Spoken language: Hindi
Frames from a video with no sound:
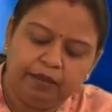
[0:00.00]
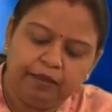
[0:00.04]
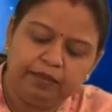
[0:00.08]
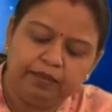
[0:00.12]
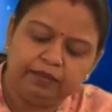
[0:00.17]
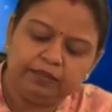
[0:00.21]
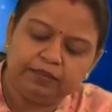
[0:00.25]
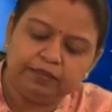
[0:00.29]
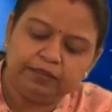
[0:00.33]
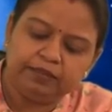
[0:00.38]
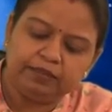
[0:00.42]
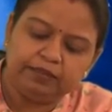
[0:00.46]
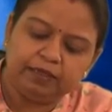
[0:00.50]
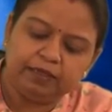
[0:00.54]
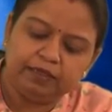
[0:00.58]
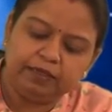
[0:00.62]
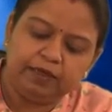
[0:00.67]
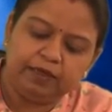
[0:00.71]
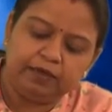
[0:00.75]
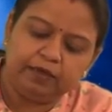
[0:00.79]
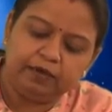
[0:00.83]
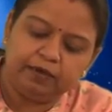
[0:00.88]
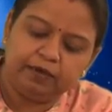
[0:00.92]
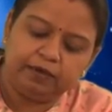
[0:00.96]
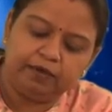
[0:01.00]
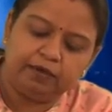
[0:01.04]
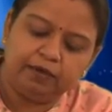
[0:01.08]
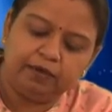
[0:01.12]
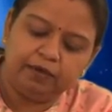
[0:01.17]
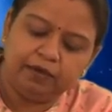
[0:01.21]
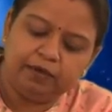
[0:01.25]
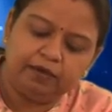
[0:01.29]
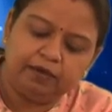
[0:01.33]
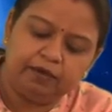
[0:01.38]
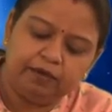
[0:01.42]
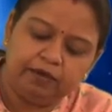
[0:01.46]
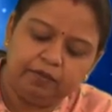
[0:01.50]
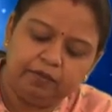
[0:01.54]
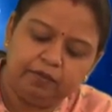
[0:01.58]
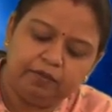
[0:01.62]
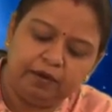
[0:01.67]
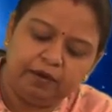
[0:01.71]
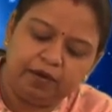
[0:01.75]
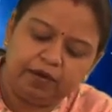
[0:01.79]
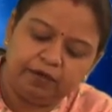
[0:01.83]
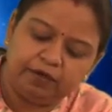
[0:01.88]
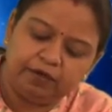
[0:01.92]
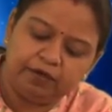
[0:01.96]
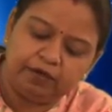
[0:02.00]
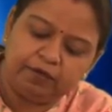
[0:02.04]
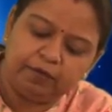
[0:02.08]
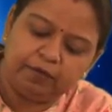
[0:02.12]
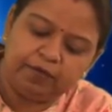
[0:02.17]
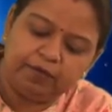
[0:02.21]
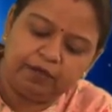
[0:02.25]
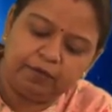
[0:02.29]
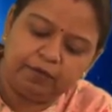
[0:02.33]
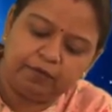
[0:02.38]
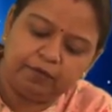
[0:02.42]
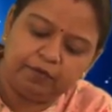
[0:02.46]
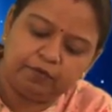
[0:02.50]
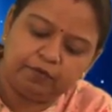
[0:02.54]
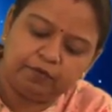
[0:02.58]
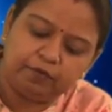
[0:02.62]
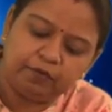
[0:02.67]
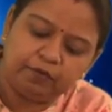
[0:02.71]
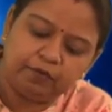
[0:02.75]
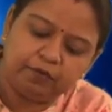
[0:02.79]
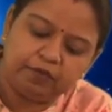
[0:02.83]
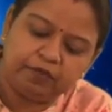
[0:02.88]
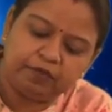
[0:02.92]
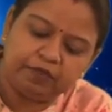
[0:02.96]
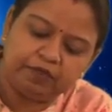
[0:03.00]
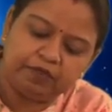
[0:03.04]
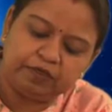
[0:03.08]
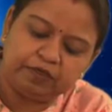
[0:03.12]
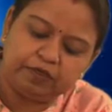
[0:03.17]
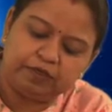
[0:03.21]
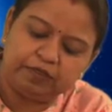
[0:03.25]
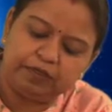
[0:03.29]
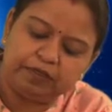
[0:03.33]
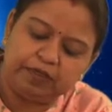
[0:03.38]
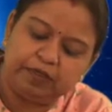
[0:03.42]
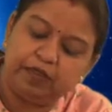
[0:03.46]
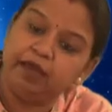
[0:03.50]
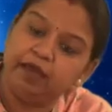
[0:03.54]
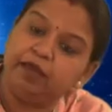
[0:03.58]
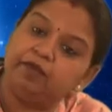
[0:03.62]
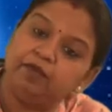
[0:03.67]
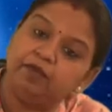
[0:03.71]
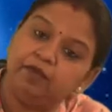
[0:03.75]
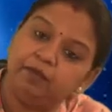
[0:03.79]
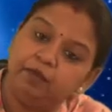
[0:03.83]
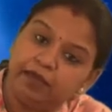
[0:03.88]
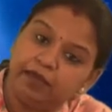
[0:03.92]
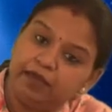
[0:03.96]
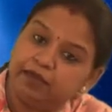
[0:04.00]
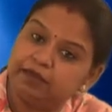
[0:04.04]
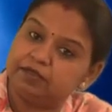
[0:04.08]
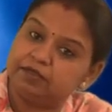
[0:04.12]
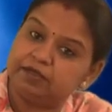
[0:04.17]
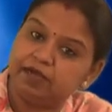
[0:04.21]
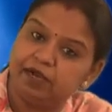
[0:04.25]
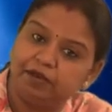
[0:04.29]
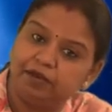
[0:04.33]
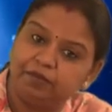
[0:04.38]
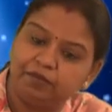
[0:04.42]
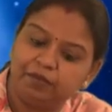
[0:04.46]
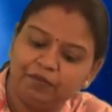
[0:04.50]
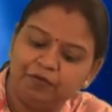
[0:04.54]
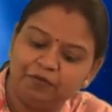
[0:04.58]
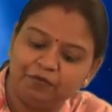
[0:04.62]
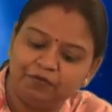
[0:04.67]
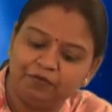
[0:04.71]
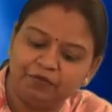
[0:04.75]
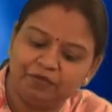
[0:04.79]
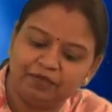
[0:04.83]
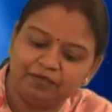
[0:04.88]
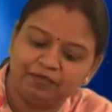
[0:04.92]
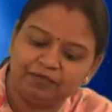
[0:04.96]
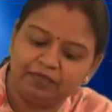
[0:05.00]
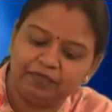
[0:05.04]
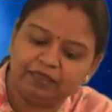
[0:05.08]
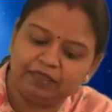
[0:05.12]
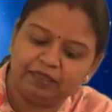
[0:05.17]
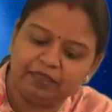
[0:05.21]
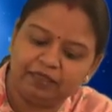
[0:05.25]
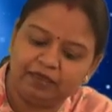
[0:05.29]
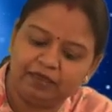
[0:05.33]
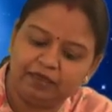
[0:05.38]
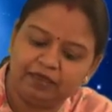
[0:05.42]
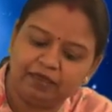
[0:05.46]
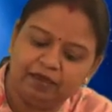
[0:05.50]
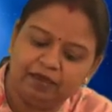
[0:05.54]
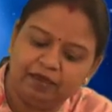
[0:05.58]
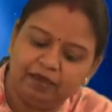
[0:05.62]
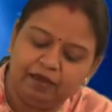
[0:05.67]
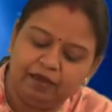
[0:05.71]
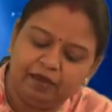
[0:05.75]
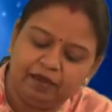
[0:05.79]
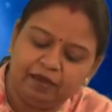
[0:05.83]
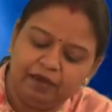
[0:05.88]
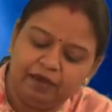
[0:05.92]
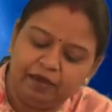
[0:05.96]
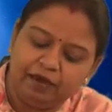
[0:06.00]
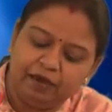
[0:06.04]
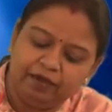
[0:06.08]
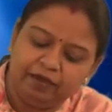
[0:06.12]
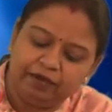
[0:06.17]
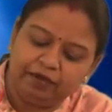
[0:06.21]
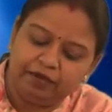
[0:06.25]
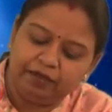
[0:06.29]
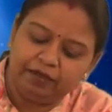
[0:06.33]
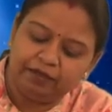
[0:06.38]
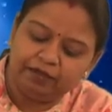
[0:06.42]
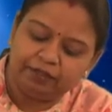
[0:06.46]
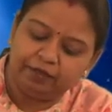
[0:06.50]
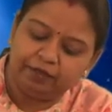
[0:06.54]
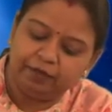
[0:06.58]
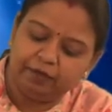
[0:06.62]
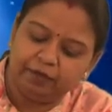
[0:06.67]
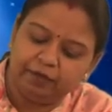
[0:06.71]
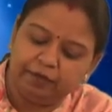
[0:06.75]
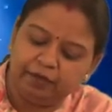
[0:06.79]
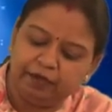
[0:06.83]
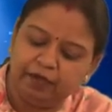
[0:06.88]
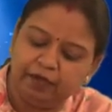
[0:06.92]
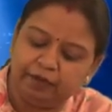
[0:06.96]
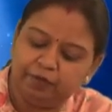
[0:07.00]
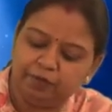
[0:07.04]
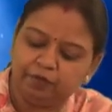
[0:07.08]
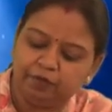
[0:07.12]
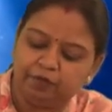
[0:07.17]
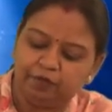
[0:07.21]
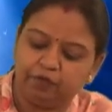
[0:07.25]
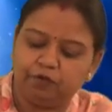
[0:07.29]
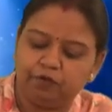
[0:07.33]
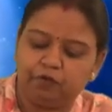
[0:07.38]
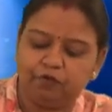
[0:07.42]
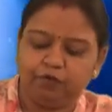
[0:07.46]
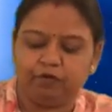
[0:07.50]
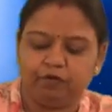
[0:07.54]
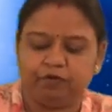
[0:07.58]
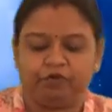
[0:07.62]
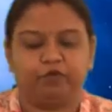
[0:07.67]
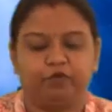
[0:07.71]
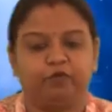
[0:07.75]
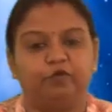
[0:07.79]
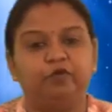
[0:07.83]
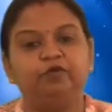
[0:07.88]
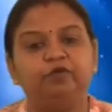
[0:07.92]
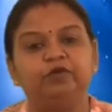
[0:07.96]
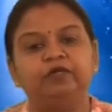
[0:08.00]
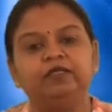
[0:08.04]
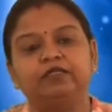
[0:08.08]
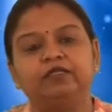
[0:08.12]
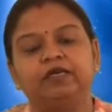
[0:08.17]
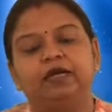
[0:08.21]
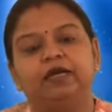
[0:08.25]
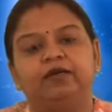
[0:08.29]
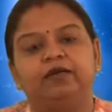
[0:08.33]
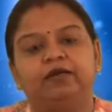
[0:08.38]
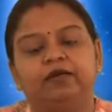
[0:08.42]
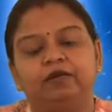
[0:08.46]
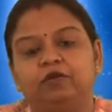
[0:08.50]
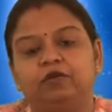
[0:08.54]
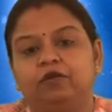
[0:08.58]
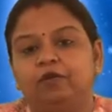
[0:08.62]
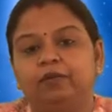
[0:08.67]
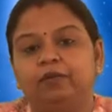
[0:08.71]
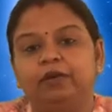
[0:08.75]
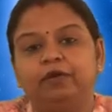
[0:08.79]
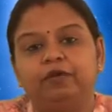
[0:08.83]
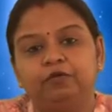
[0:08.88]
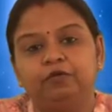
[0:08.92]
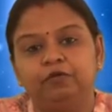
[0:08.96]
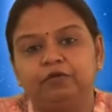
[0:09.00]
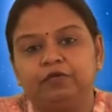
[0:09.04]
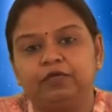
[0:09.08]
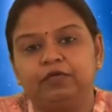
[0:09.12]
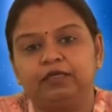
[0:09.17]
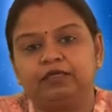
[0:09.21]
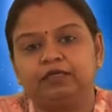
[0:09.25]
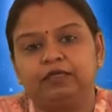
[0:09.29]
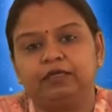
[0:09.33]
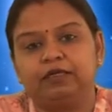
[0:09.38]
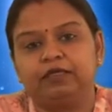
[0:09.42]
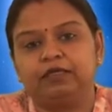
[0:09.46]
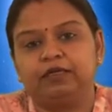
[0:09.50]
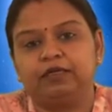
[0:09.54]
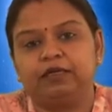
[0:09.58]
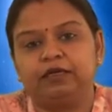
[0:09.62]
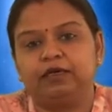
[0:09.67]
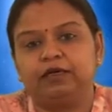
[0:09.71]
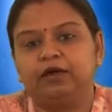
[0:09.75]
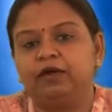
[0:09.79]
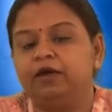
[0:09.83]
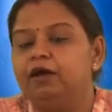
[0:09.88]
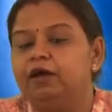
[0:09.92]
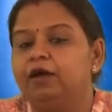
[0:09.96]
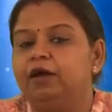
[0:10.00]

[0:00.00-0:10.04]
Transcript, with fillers: एक चीज का ध्यान रखिएगा ये हम प्लांटर भी आप इसको यूज कर सकते हैं एज ए पेन स्टैंड भी यूज कर सकते हैं एंड किचन में भी आप इसको स्पून स्टैंड के तौर पे यूज कर सकते हैं